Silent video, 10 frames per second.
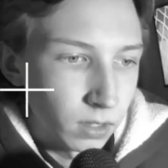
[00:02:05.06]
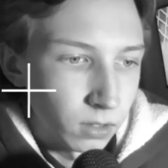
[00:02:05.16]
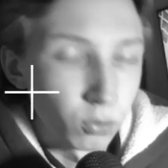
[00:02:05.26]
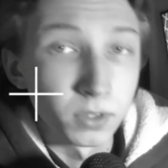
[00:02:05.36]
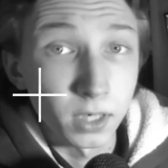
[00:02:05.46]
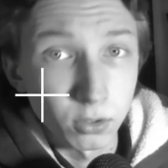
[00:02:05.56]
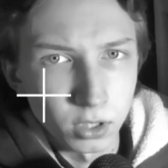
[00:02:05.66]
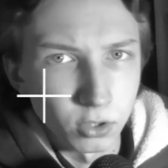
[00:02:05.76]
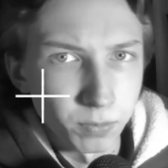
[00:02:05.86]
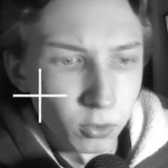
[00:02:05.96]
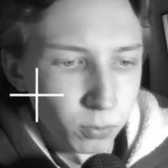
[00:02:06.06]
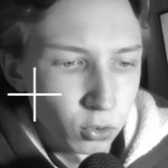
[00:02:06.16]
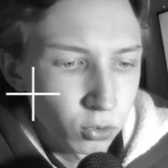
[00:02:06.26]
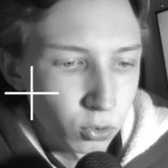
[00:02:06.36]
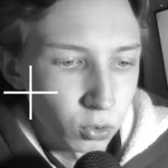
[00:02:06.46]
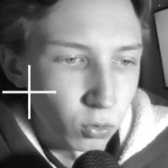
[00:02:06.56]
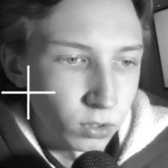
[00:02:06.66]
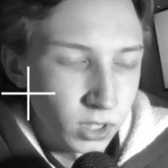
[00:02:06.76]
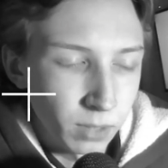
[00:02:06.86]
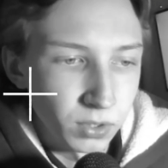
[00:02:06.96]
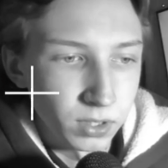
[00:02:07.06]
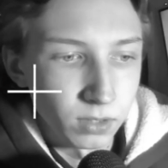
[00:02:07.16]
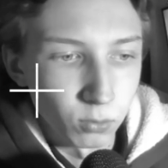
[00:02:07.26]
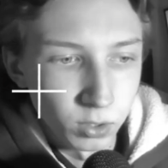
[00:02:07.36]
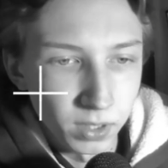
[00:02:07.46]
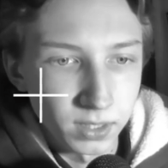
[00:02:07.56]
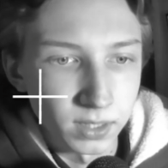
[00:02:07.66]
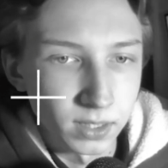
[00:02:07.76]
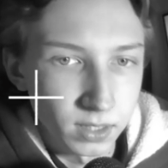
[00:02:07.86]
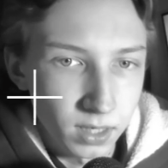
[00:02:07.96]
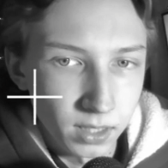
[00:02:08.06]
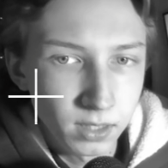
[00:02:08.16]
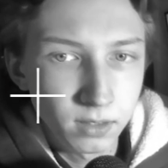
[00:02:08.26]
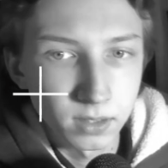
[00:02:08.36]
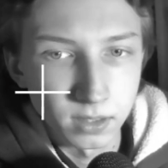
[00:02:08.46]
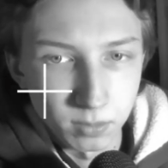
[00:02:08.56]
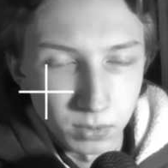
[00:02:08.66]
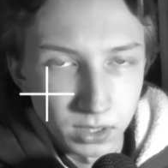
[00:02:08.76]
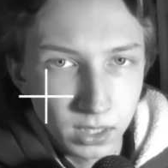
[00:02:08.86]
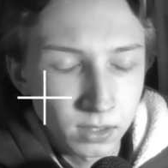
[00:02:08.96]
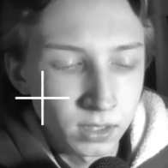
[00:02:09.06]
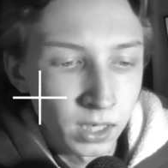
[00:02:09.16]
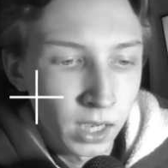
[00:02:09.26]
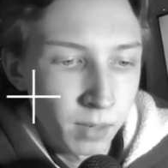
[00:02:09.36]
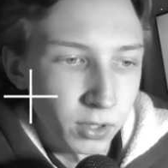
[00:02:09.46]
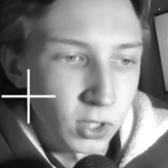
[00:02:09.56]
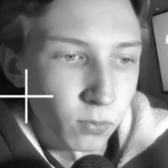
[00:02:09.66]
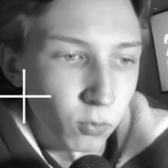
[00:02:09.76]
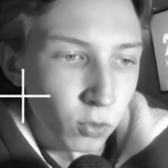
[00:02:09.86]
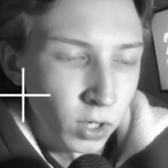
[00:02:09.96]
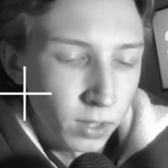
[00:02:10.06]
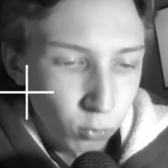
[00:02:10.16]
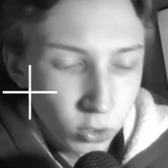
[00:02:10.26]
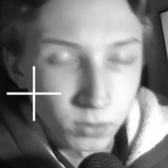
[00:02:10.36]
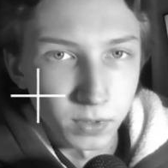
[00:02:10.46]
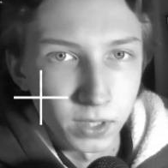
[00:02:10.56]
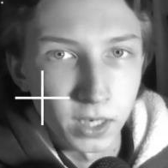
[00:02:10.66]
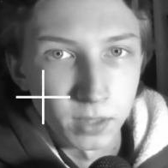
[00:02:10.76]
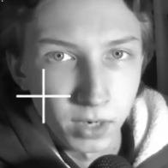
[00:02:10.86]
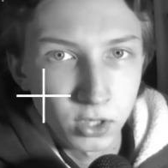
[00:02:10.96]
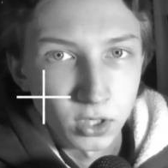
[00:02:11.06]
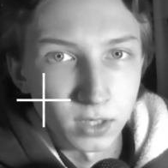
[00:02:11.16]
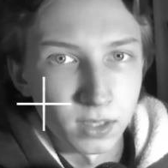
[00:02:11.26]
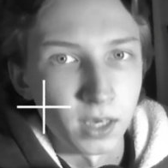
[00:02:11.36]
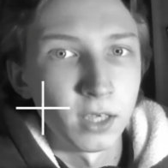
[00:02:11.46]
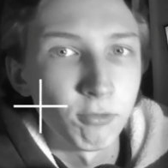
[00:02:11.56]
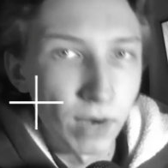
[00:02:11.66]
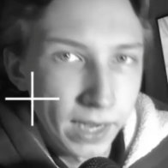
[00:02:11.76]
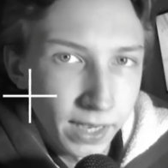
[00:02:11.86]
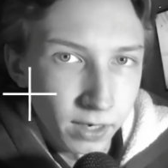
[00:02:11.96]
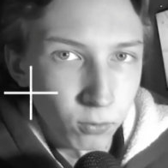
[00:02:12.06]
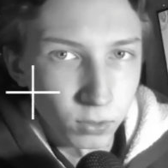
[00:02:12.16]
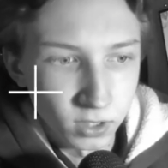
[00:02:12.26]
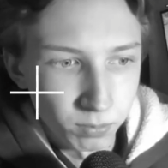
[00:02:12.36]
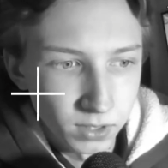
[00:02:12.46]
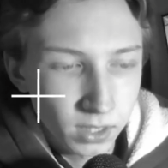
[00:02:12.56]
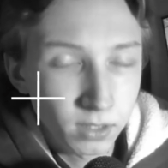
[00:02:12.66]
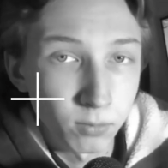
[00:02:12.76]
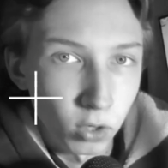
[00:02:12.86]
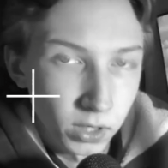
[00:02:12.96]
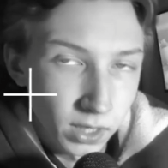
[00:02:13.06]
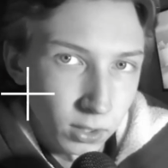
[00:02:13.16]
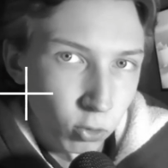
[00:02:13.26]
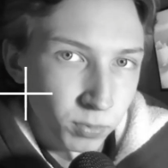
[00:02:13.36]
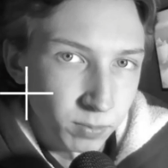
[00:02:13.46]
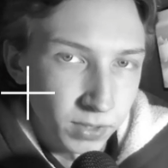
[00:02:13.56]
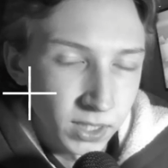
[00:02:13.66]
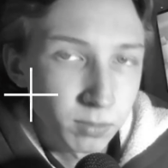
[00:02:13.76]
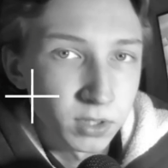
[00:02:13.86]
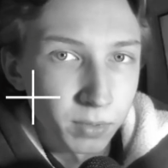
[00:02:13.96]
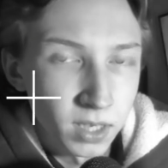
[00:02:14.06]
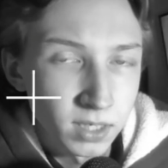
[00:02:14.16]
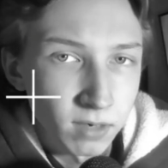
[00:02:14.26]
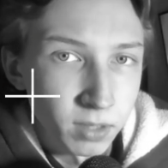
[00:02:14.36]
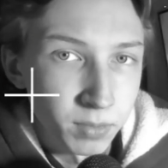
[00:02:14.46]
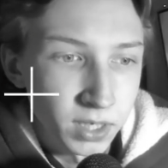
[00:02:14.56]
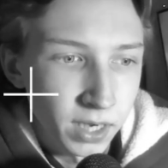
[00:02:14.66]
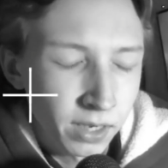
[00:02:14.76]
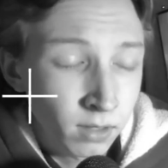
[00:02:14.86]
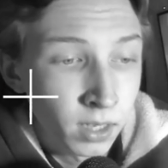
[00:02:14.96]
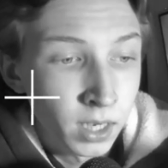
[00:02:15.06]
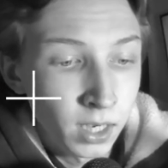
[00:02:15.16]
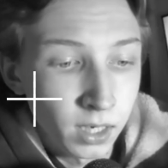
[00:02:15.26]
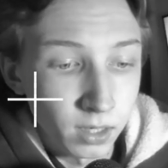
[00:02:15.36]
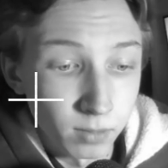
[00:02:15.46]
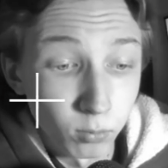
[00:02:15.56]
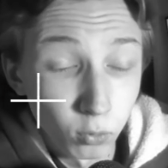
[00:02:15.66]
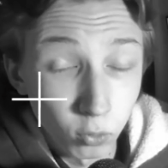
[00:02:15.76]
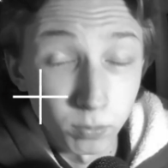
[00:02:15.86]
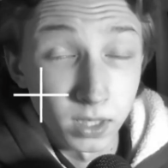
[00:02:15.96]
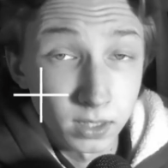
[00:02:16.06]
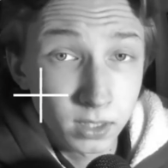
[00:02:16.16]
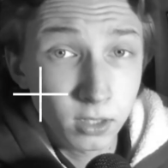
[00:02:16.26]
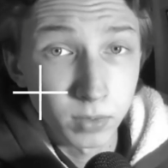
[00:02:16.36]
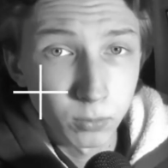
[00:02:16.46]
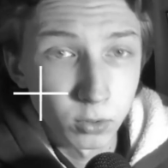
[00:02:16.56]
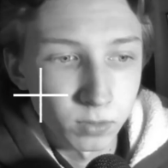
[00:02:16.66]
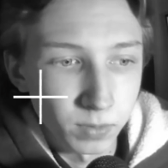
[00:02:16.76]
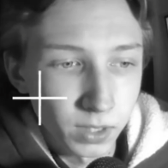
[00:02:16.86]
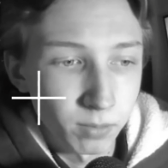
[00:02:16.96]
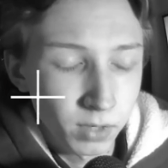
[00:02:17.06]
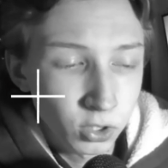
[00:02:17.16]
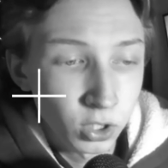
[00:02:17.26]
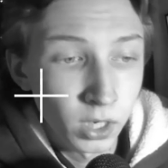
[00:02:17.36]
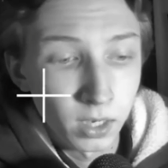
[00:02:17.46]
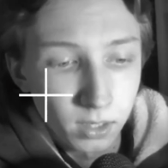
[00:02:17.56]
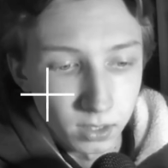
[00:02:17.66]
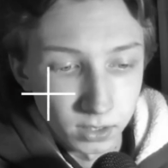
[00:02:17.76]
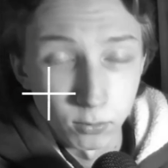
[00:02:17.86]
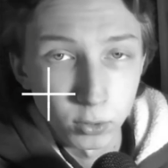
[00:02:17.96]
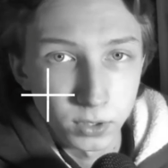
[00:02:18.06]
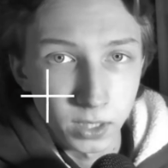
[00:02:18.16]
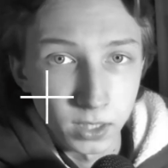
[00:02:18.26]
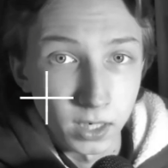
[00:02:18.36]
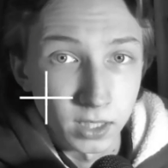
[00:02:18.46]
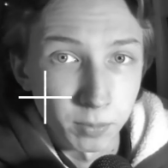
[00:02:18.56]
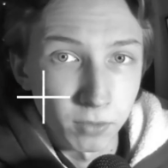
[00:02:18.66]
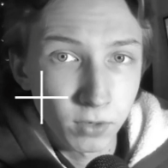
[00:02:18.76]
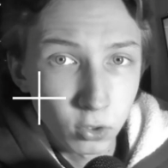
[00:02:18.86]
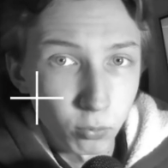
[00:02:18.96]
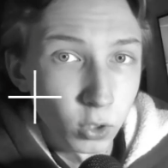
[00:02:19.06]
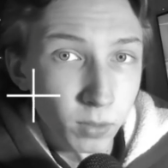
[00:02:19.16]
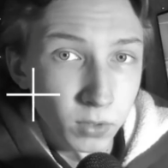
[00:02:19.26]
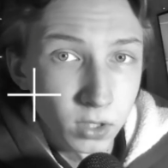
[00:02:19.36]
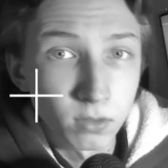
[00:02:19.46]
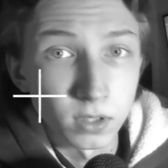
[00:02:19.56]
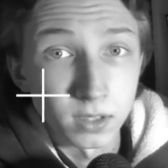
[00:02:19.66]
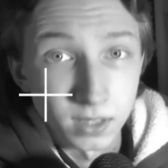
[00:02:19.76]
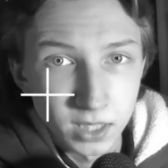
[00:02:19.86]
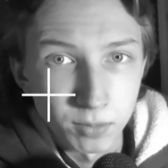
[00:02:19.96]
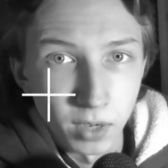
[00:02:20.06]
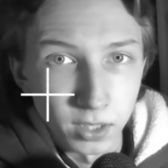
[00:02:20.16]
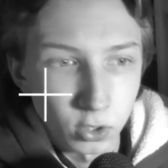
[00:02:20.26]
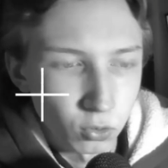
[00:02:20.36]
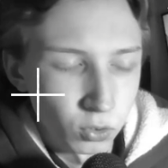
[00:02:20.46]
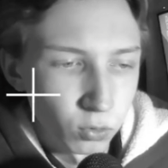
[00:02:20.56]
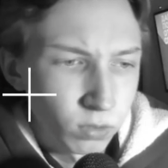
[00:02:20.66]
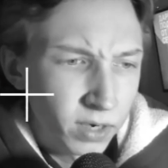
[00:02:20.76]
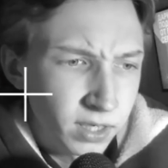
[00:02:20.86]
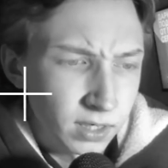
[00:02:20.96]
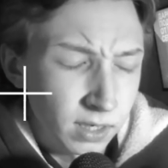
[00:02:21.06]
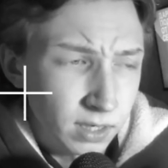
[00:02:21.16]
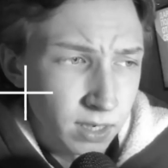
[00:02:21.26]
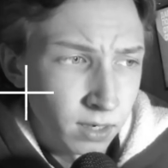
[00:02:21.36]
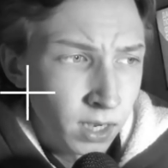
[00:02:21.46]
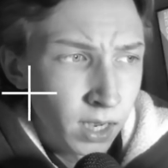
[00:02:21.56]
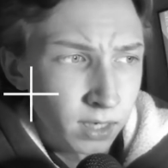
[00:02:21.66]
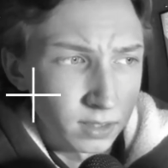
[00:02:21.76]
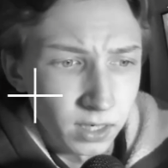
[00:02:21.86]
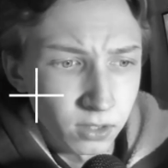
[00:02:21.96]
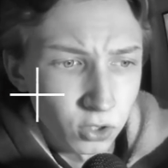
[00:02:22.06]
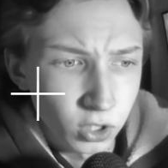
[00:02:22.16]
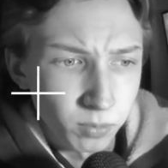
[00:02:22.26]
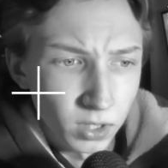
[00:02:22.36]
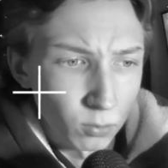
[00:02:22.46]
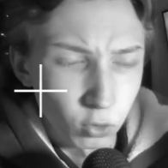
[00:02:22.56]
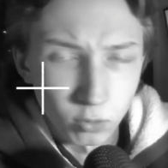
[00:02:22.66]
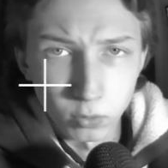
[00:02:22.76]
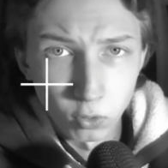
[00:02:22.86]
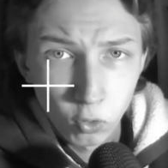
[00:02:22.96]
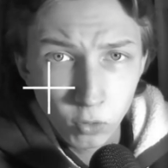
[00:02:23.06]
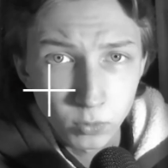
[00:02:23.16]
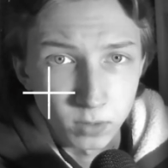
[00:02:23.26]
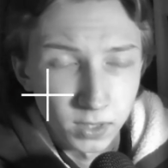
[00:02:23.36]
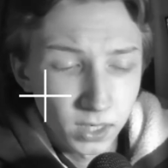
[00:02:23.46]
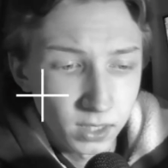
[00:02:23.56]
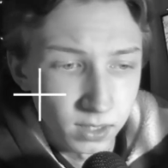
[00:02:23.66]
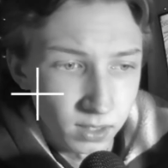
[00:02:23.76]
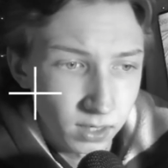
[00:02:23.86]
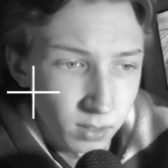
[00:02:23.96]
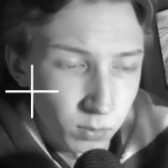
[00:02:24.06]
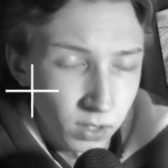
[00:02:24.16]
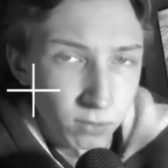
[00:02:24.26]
Ну и сразу также предупрежу, что запись у Димаса не сохранилась, не записалась, поэтому будем смотреть матч со стороны Валеры. Он записал, ему огромное спасибо за предоставленный материал. А, он предоставил, мы будем смотреть матч от его стороны, хотя по факту буду комментировать за себя, так что не удивляйтесь, если стрелочками там что-то по-другому, смотрите на именно